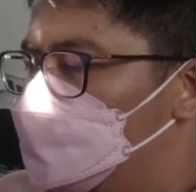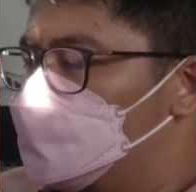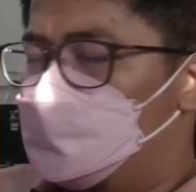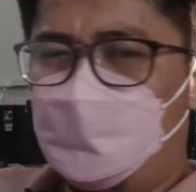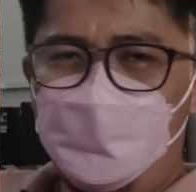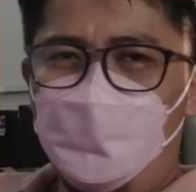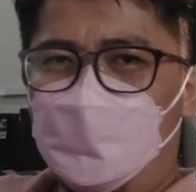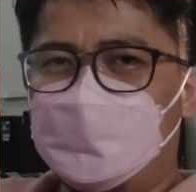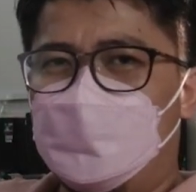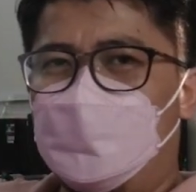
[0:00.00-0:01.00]
So doon po
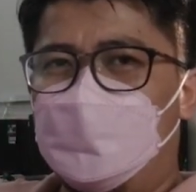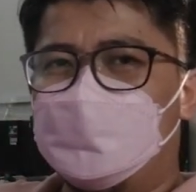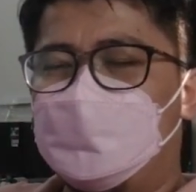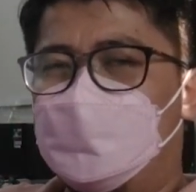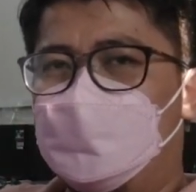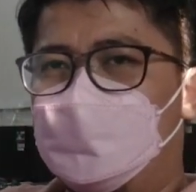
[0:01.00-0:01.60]
kasi sa